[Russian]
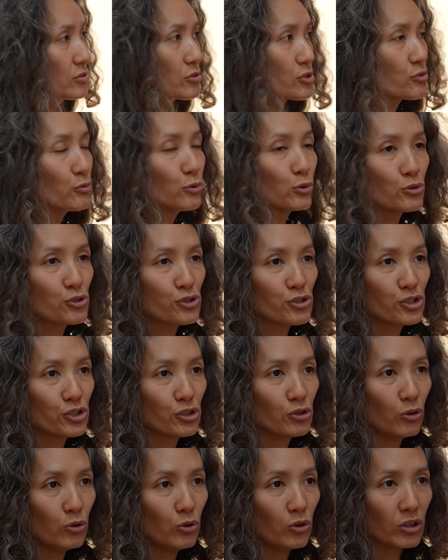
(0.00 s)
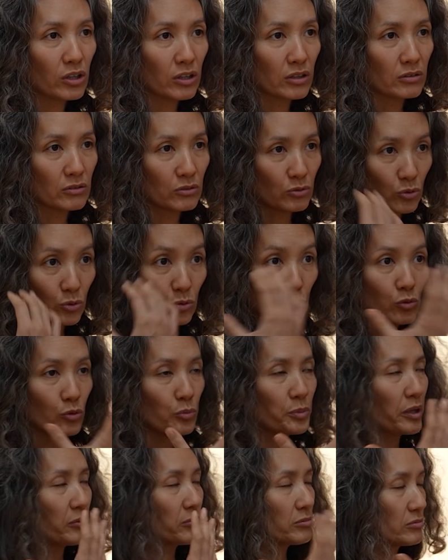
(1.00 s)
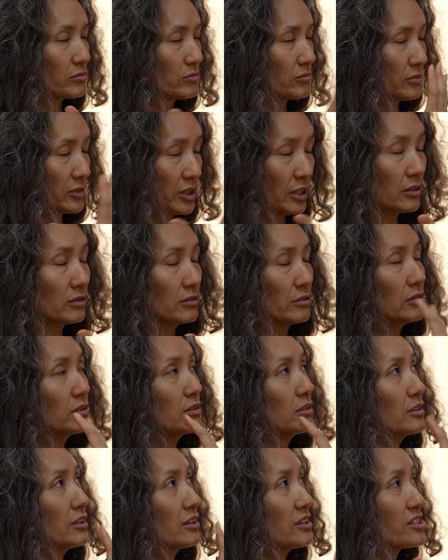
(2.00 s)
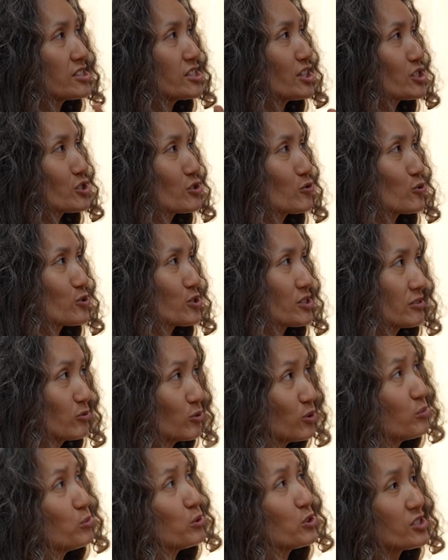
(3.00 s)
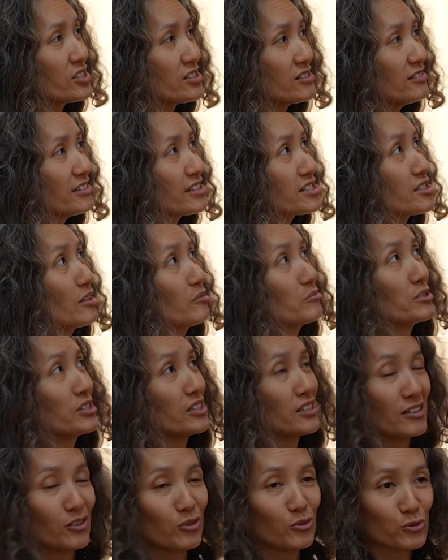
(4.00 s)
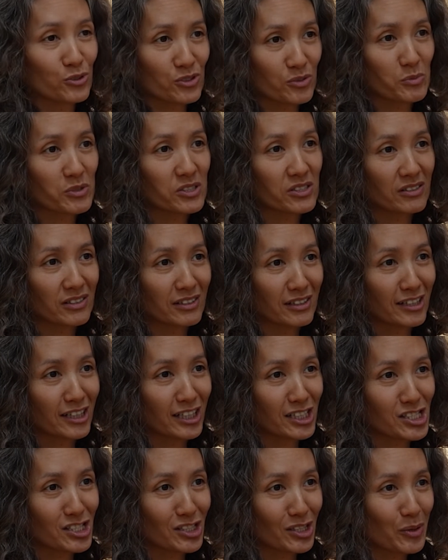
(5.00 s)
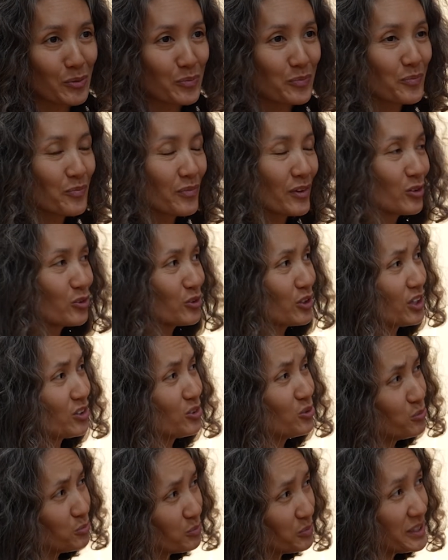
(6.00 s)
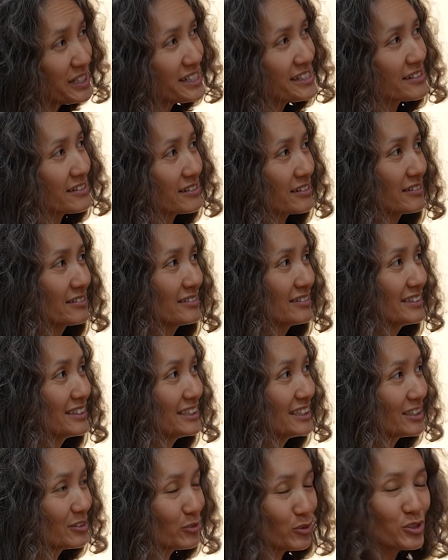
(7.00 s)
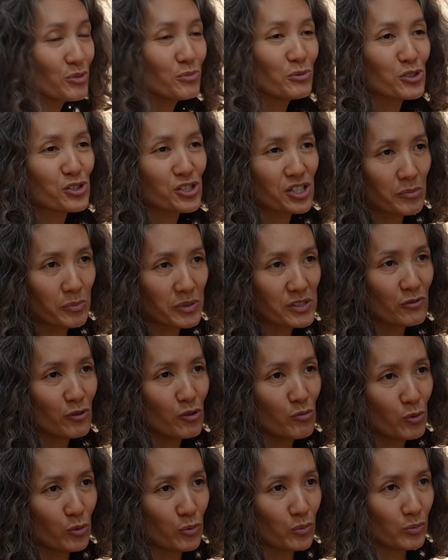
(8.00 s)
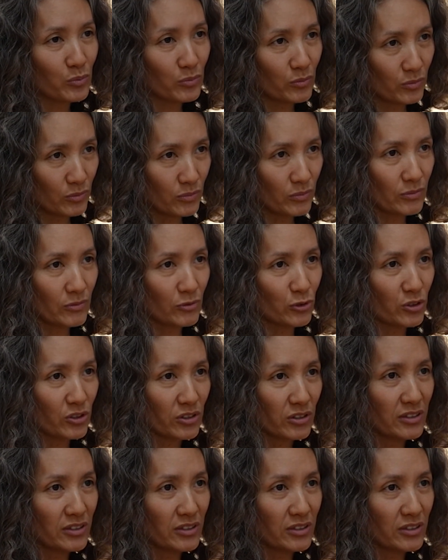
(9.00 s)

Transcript: живут очень недолго, и у него прям на глазах слезы. Ну, я ему рассказала на самом деле, какой смысл этой картины. Он говорит, ну, близко. И он немножечко по-своему, вот,